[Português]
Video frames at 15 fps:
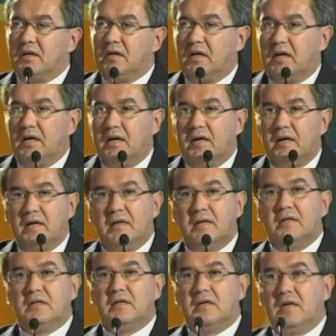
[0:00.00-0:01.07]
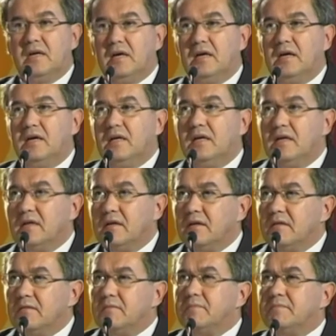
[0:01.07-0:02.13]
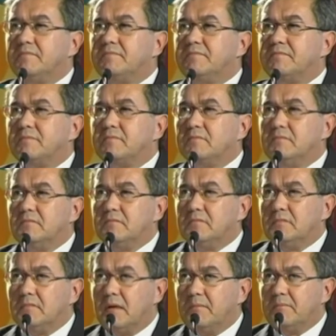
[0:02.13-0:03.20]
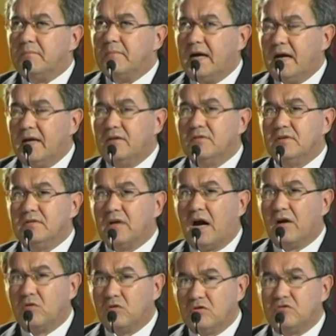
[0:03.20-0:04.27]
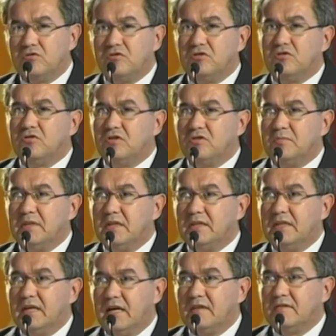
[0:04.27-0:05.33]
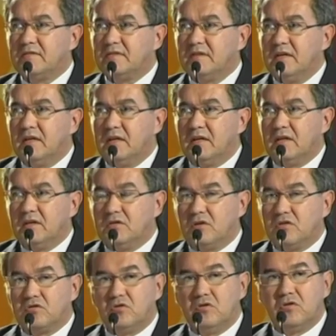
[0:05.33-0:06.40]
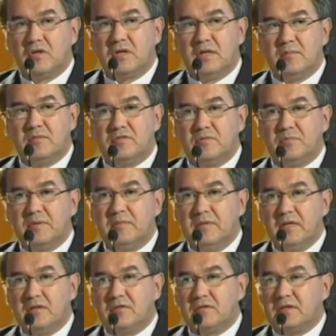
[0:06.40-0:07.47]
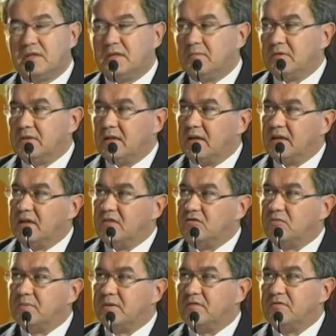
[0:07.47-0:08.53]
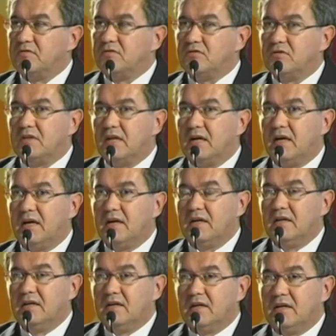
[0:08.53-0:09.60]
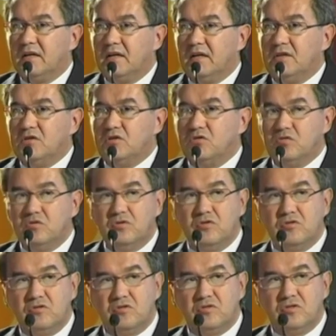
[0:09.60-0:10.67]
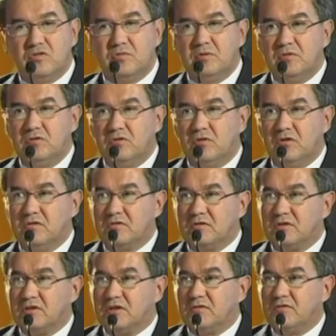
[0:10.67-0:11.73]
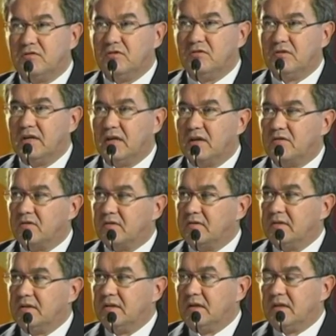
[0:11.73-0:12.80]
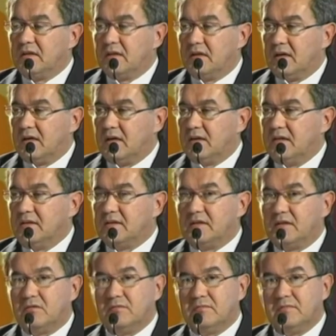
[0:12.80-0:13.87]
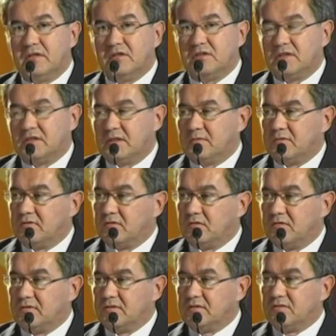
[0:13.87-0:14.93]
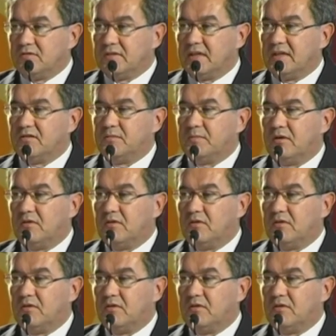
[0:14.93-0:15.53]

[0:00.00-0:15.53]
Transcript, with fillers: é, em maio, agosto de 2010, e nós colocamos o primeiro tramo da rede para funcionar em junho de 2011, que já foi um recorde. Ah, então, nós já temos alguns resultados